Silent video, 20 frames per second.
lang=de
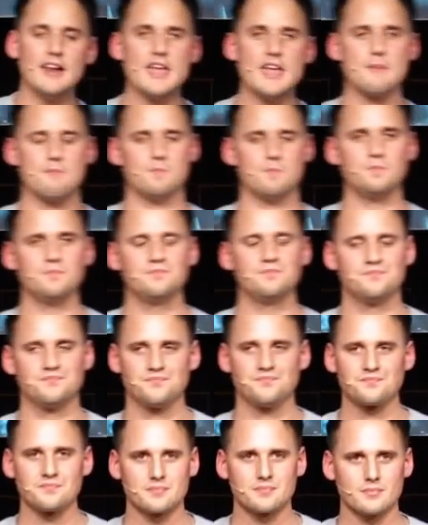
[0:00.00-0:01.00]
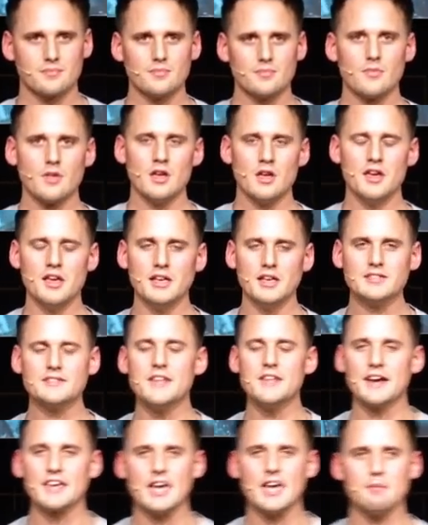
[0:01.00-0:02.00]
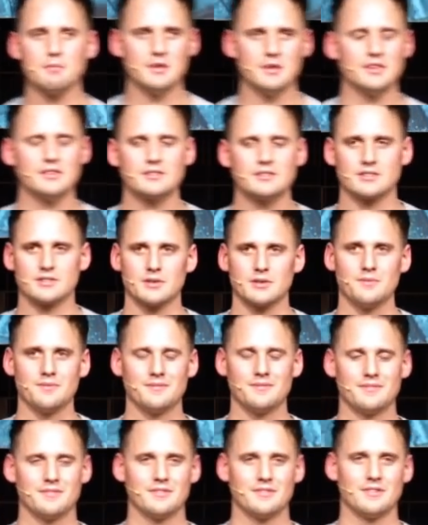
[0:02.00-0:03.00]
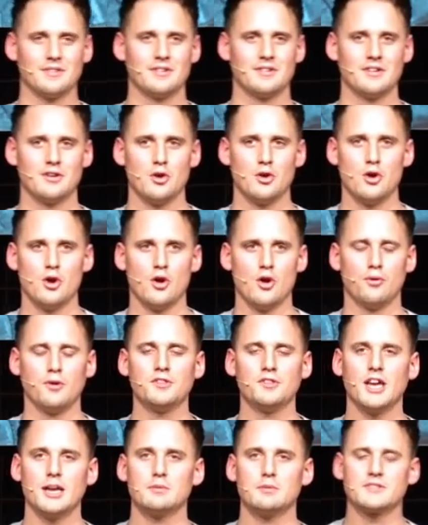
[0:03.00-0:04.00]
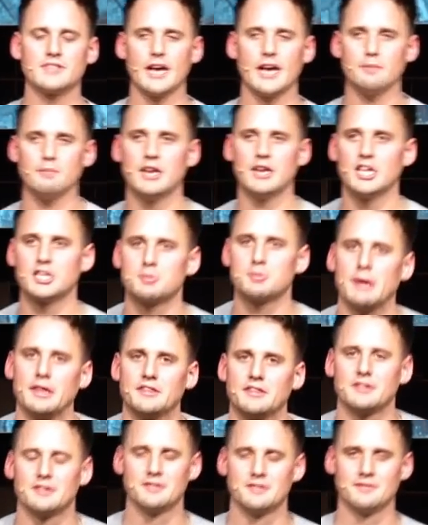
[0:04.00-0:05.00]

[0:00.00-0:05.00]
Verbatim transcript: Leben ist ein Ergebnis von deinem Zeitmanagement.